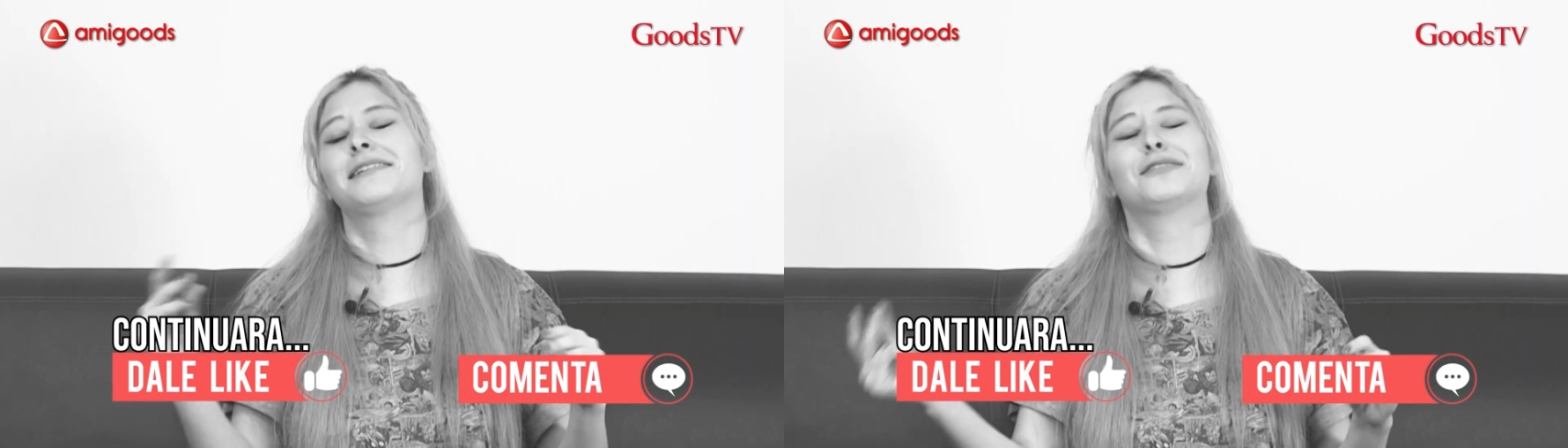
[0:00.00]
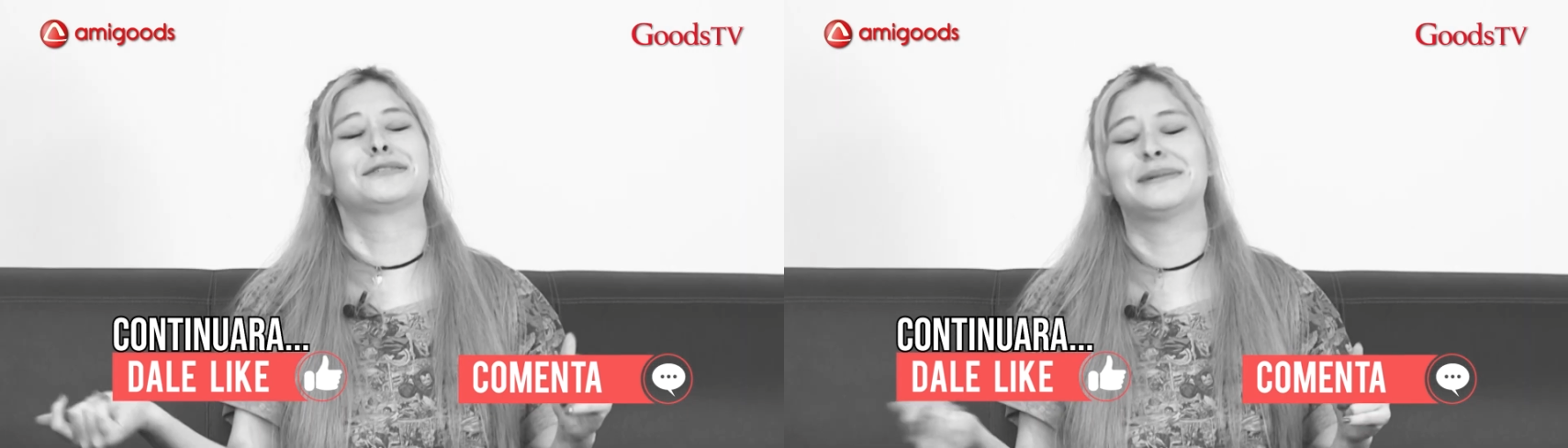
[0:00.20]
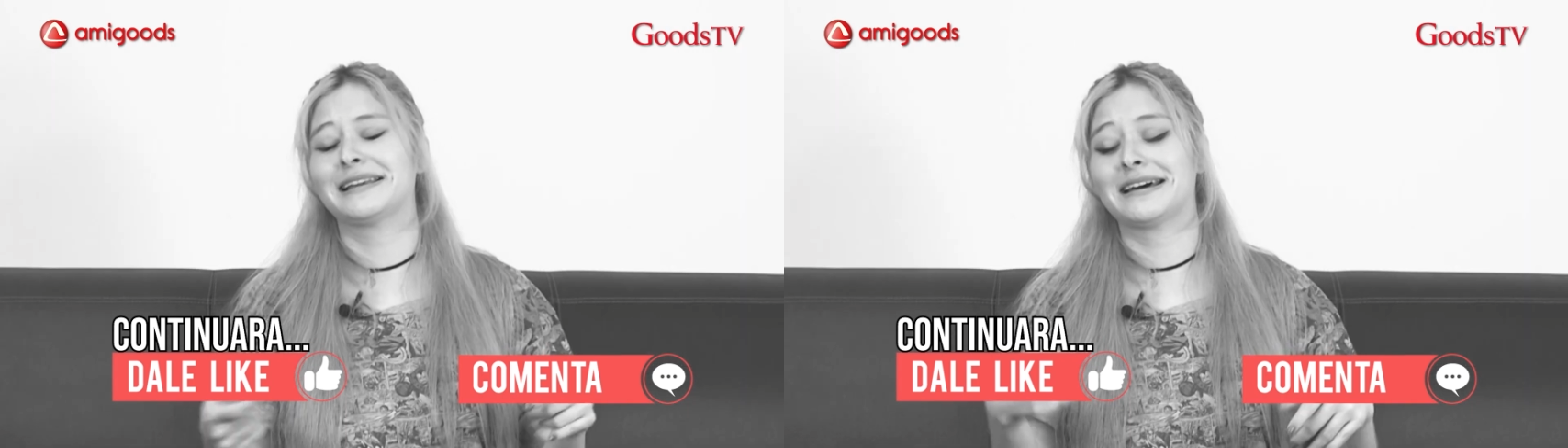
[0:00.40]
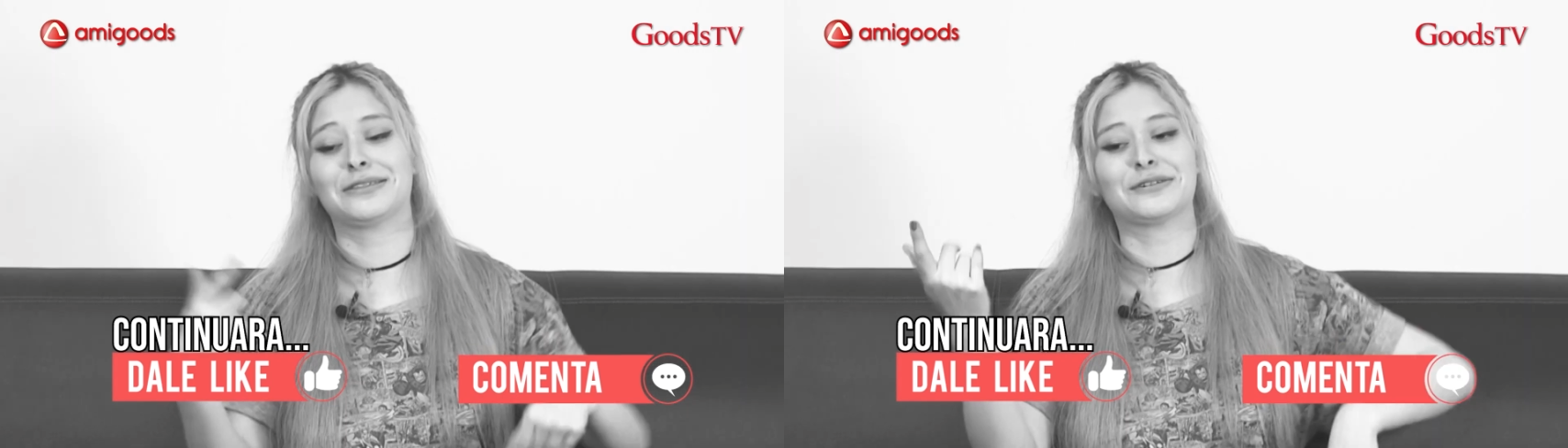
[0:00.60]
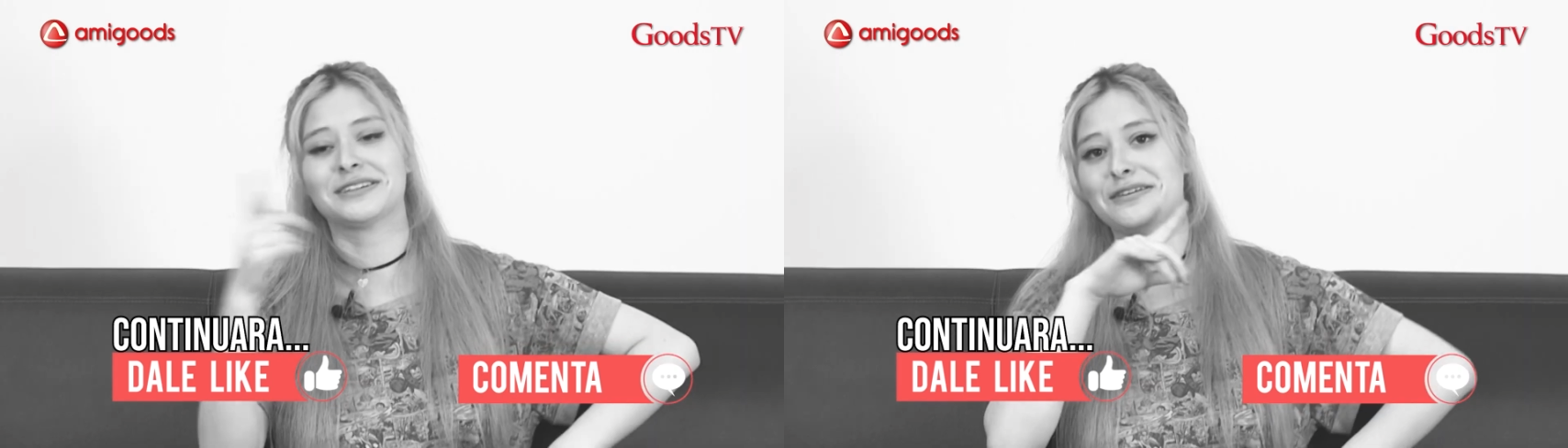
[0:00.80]
ay,
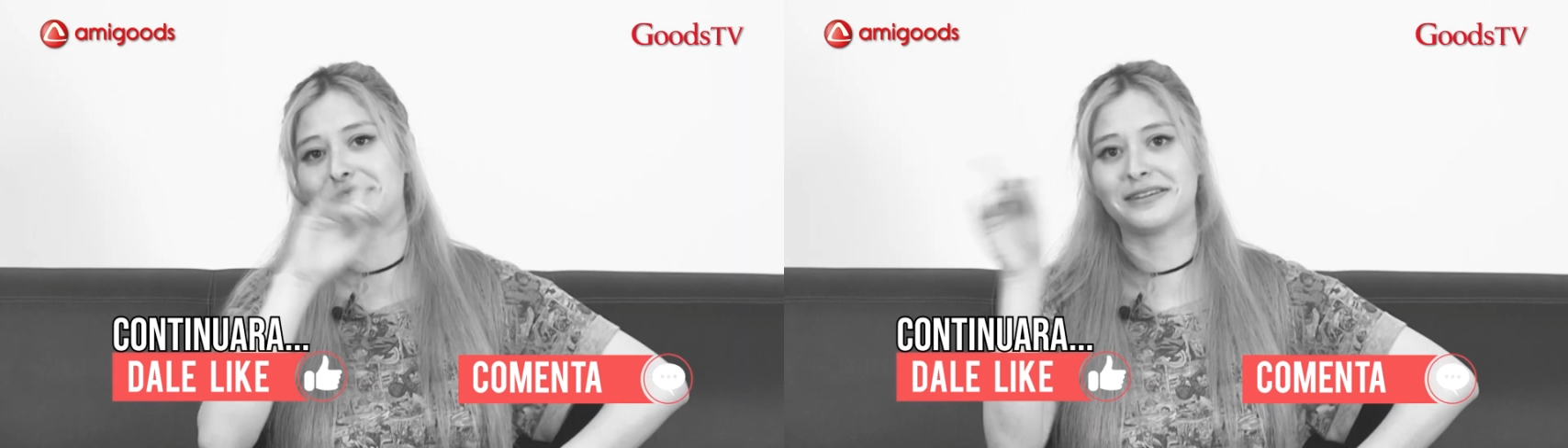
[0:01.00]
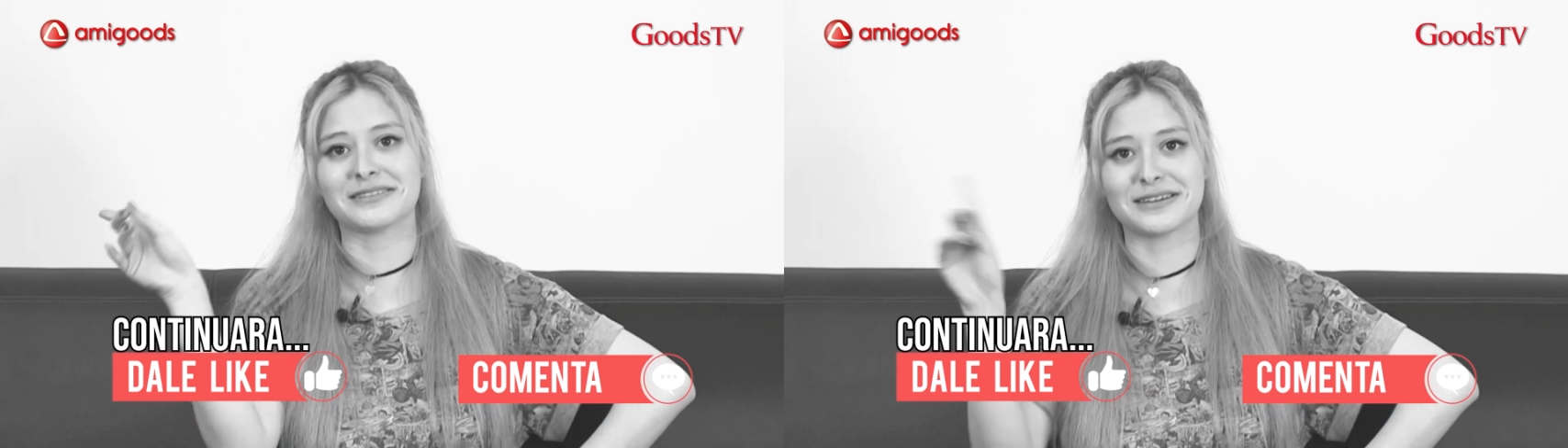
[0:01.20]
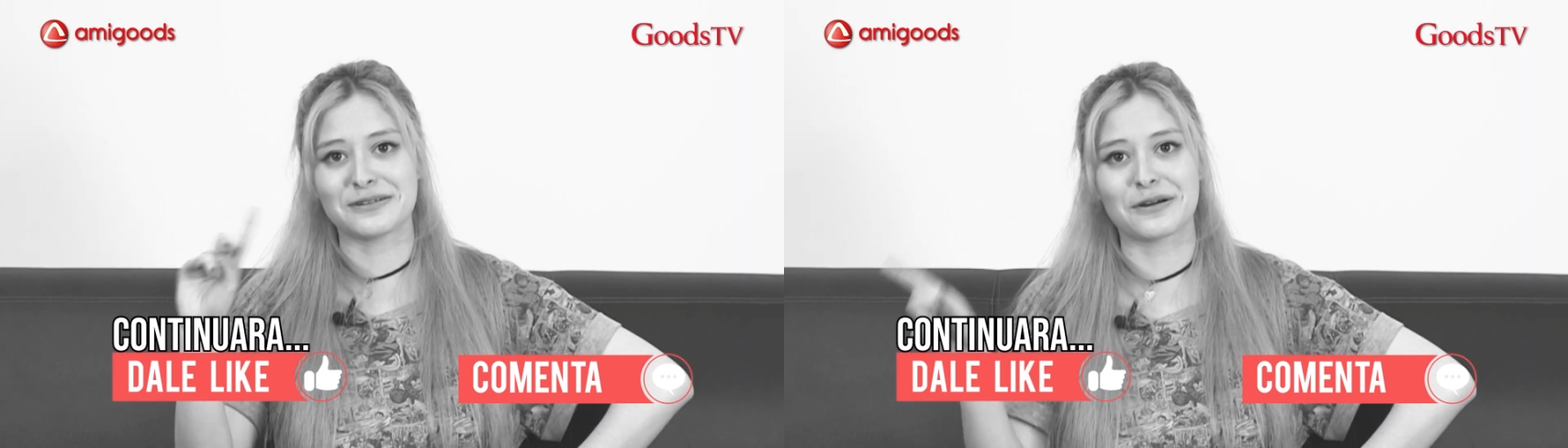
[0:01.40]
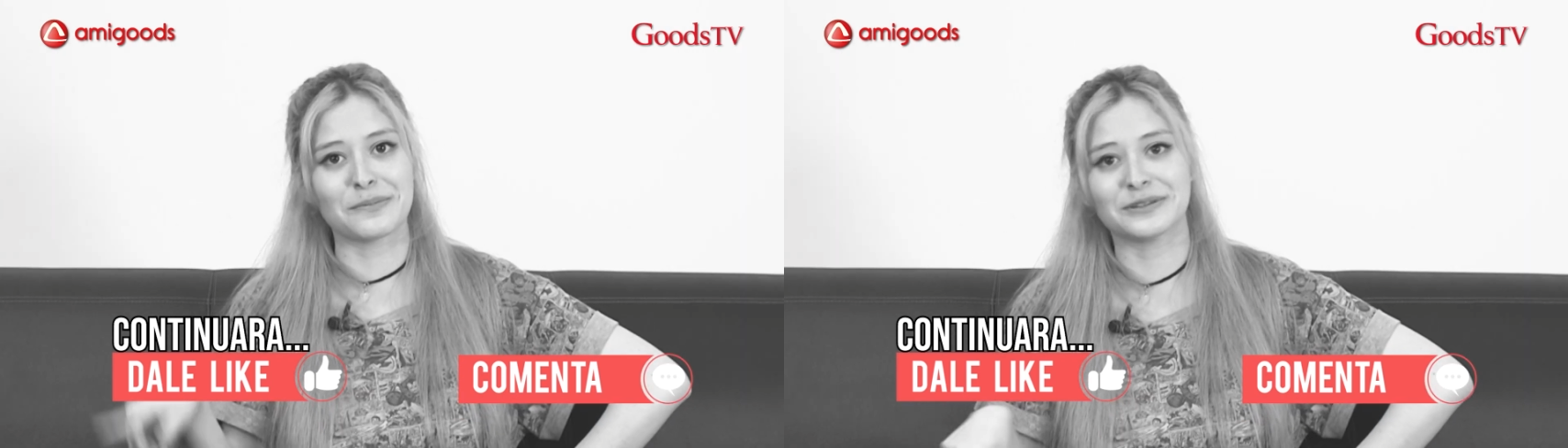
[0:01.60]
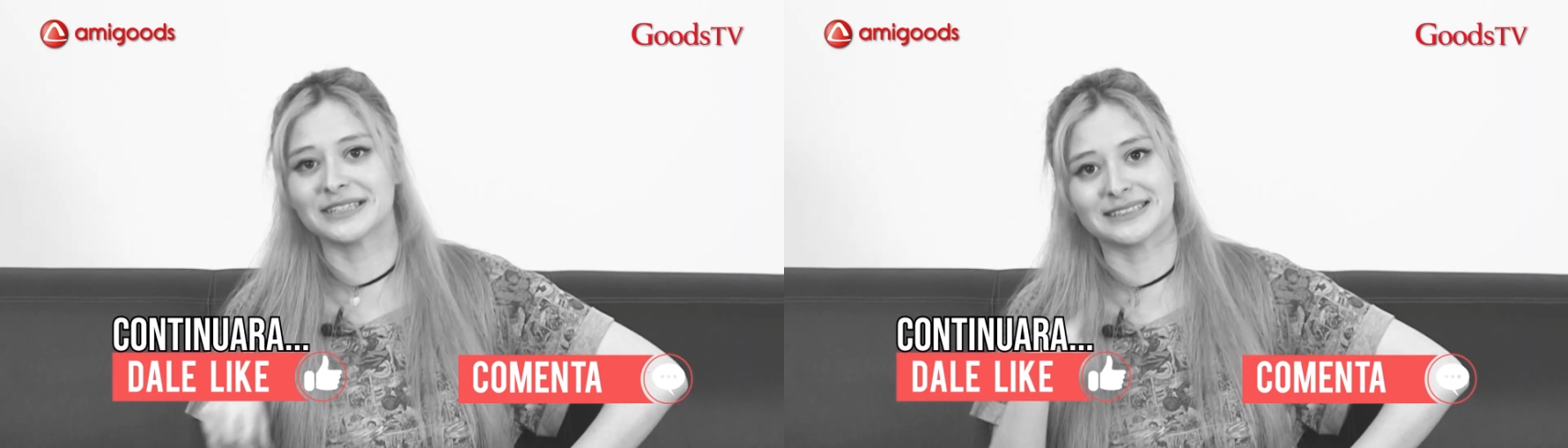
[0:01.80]
2014, yo te enseño
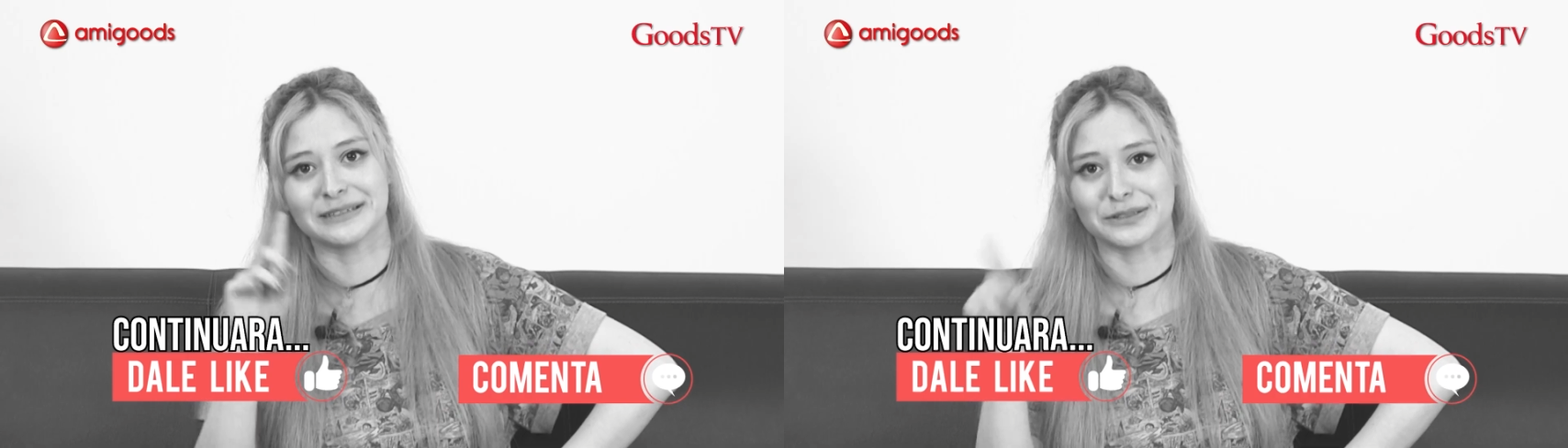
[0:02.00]
cómo se hacen